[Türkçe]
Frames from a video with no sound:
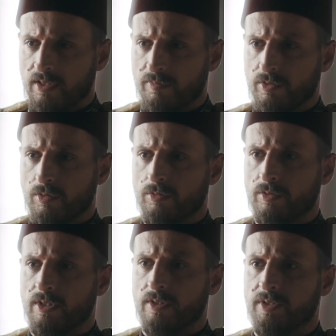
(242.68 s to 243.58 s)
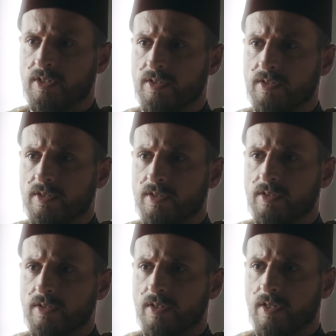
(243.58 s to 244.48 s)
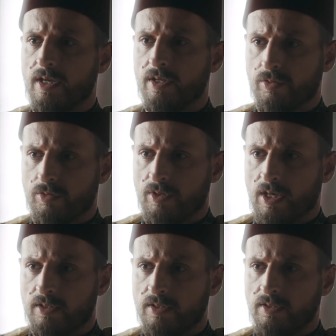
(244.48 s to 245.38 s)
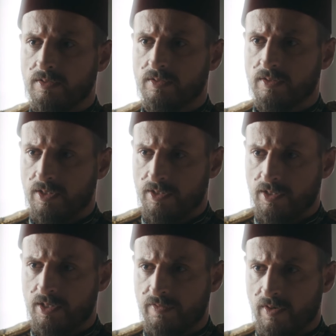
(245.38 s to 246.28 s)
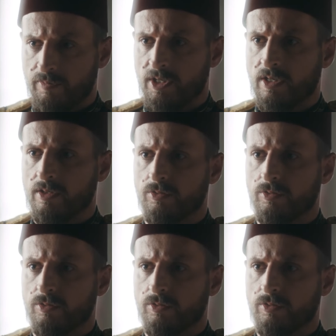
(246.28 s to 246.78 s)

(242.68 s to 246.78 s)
yanımızda olduklarını bildirdi. En son olarak da İngiliz ve Amerikan